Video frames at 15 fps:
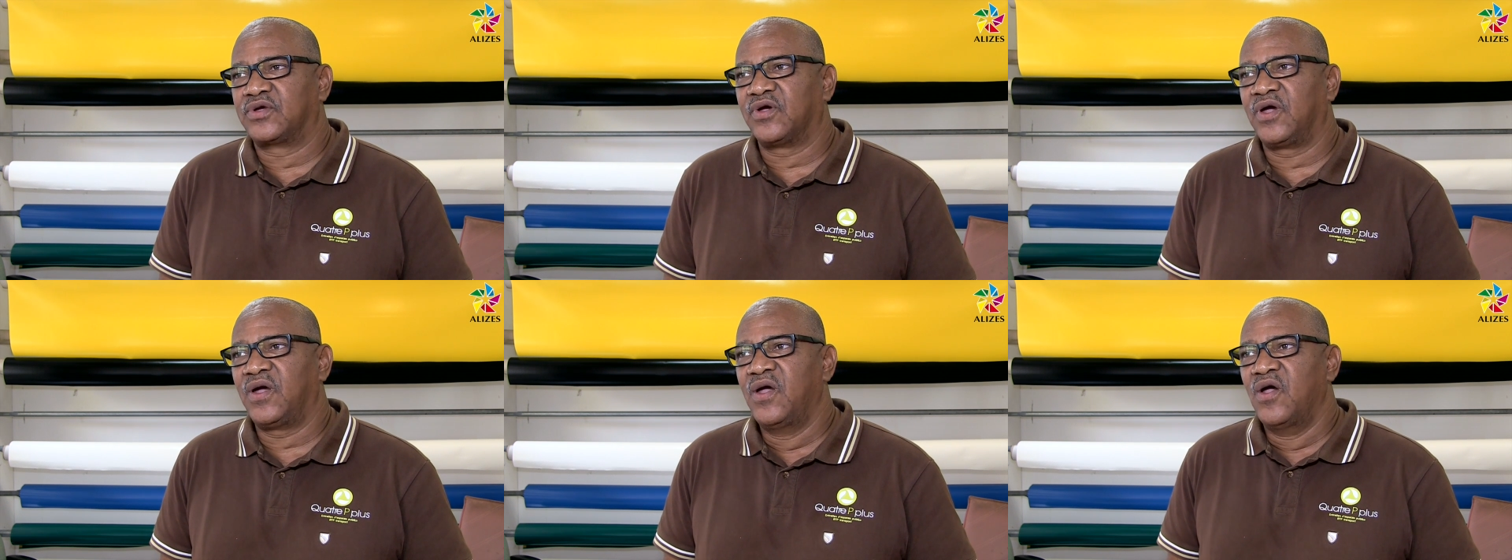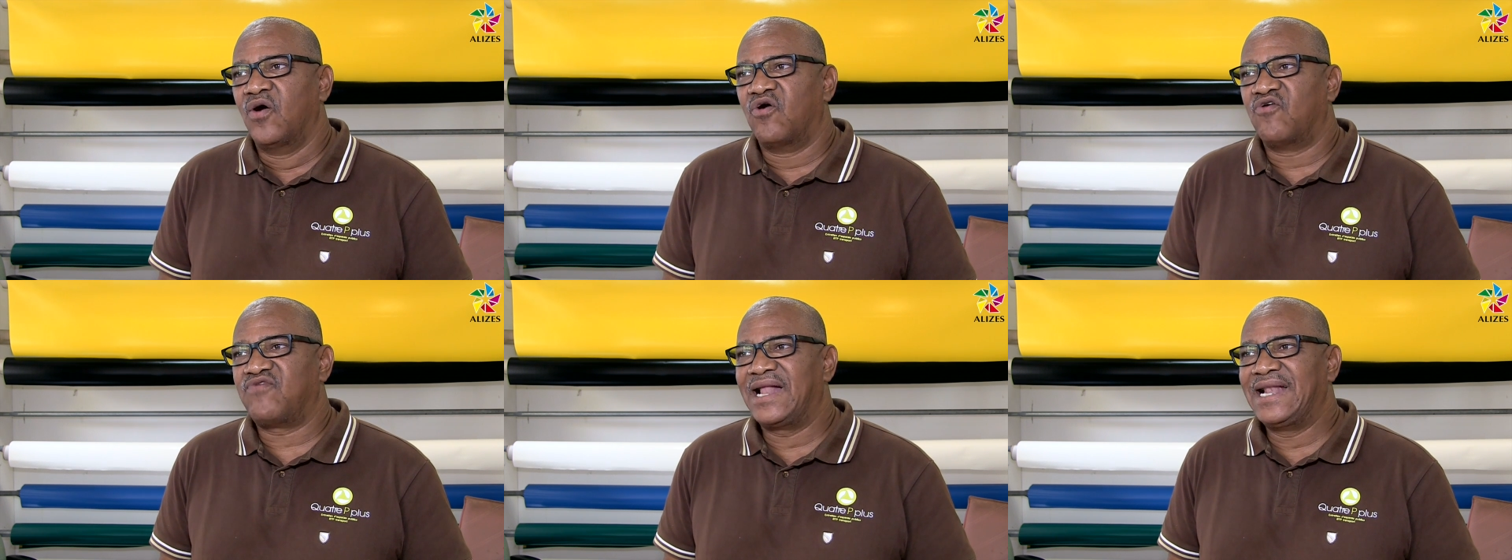
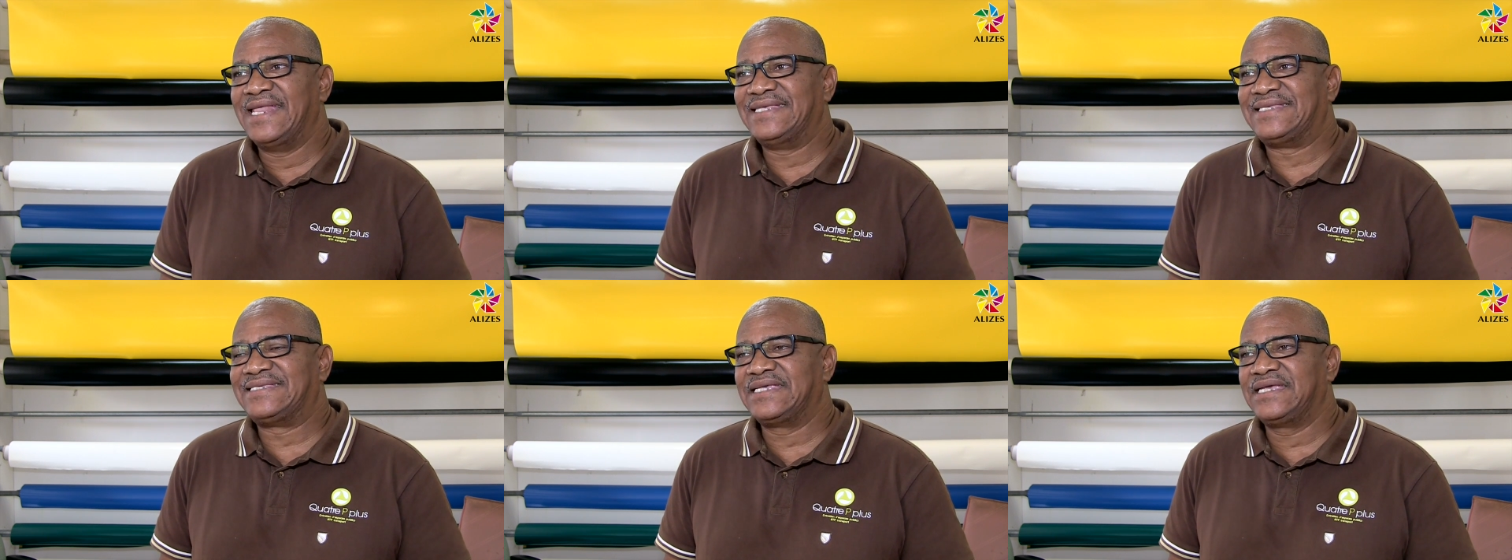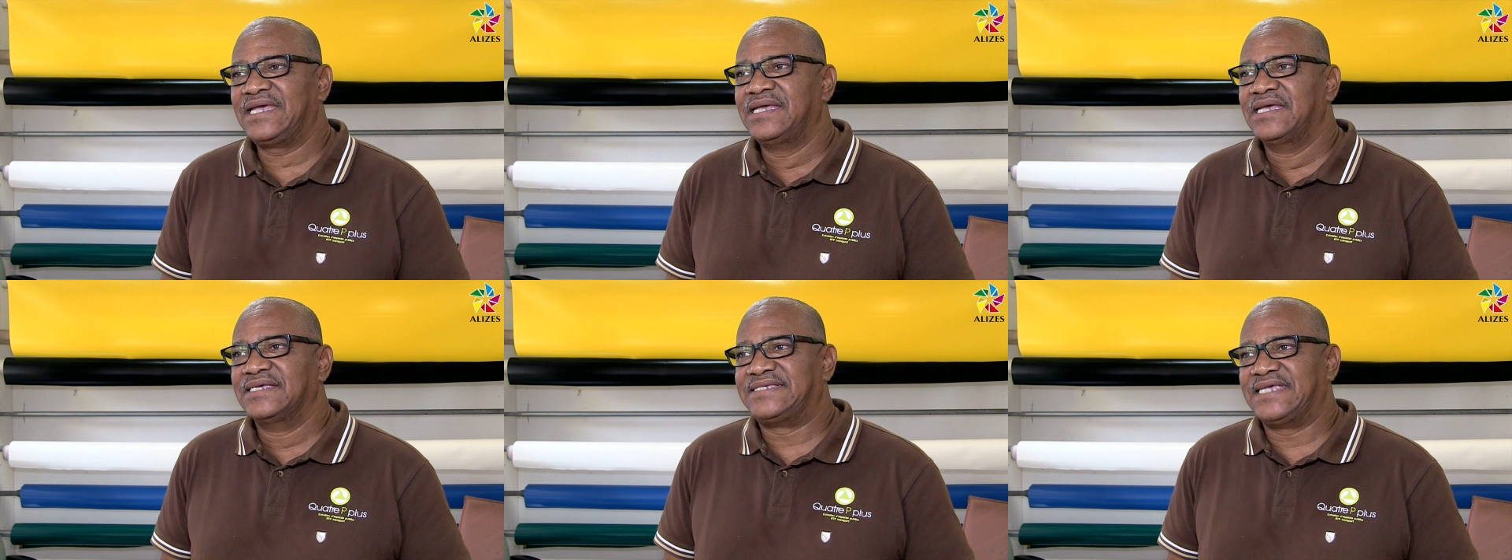qu'on va
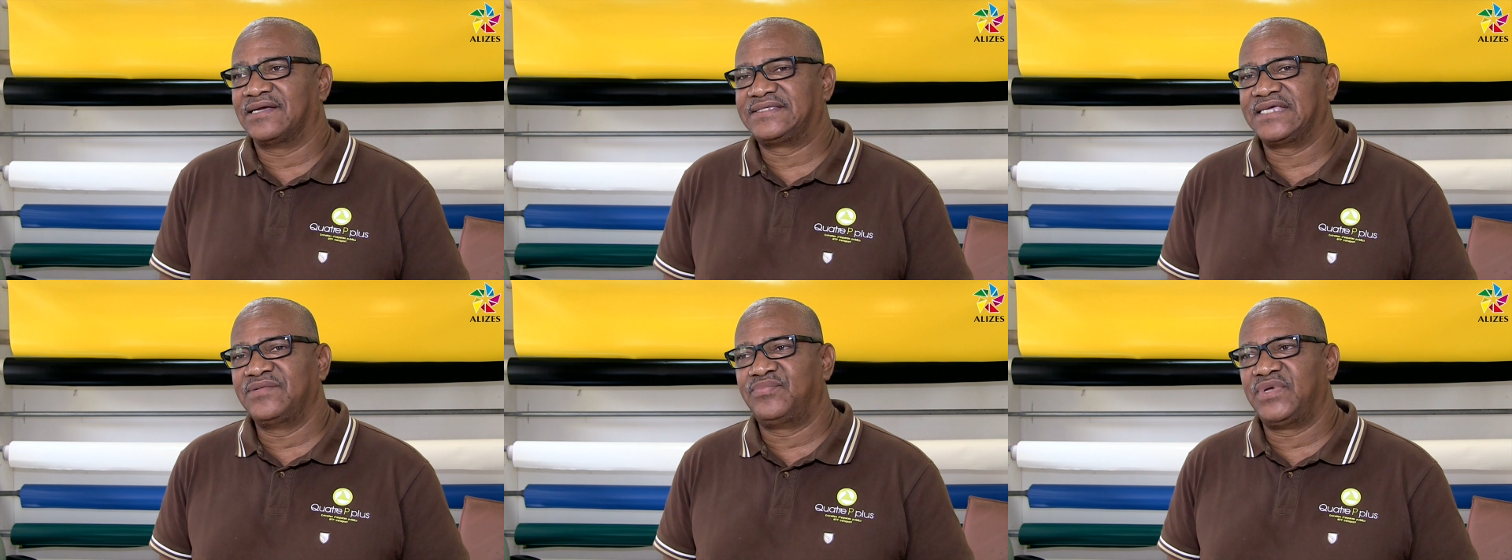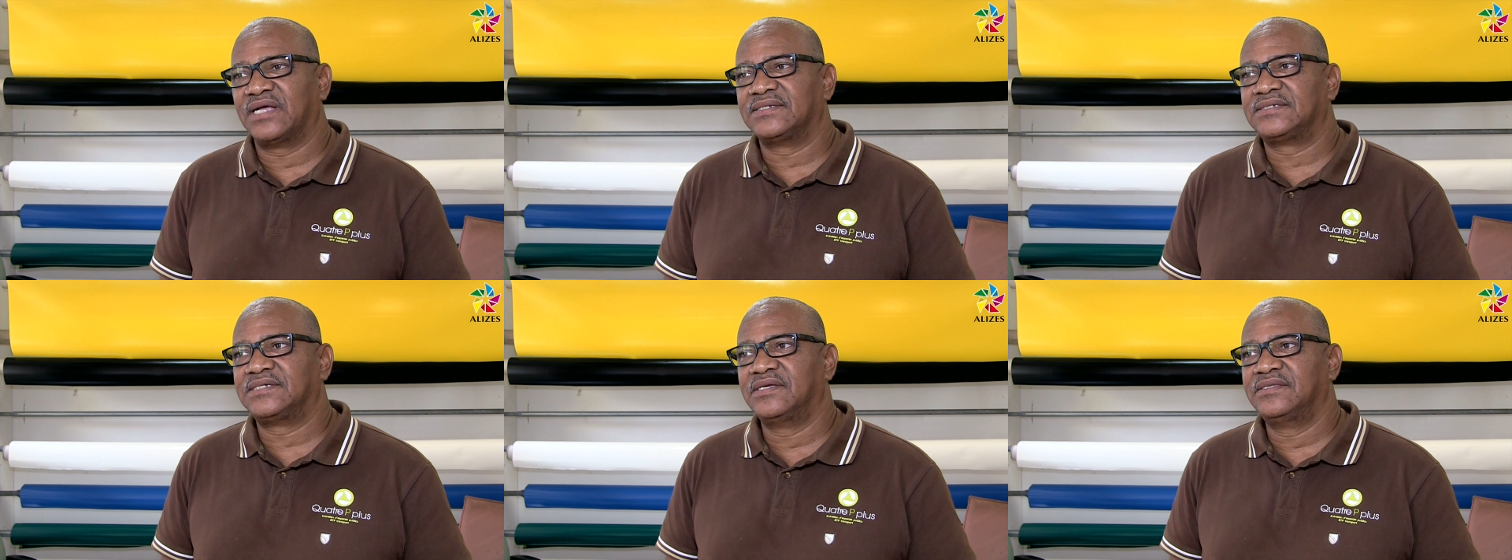laisser certaines
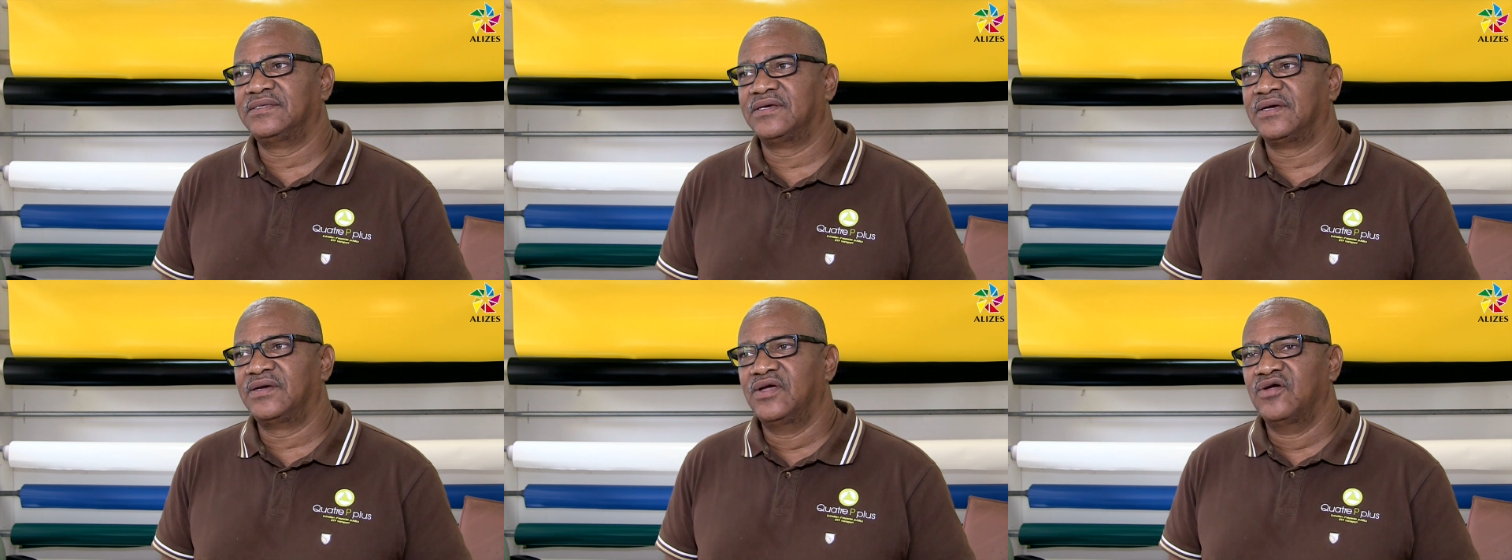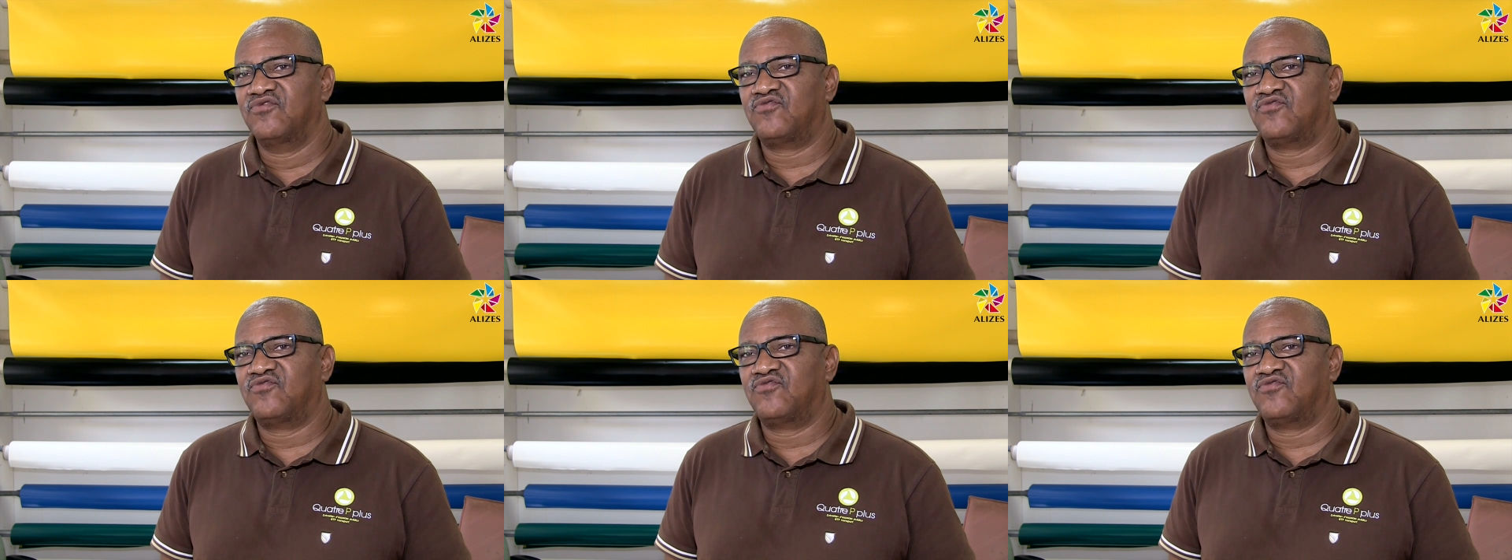personnes